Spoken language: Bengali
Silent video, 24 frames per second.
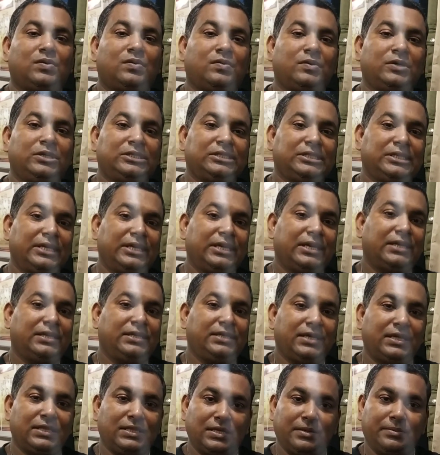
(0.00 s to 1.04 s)
ওই যে
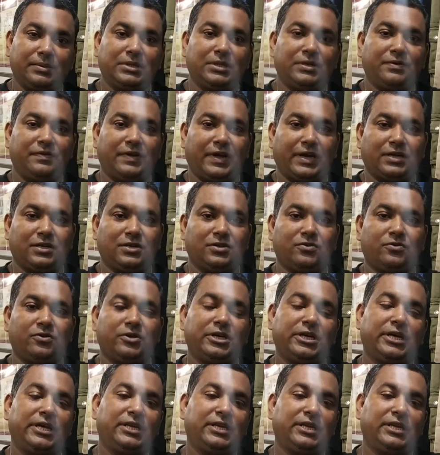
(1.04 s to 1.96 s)
এরিয়াতে আমাদের ফ্যাক্টরি ওই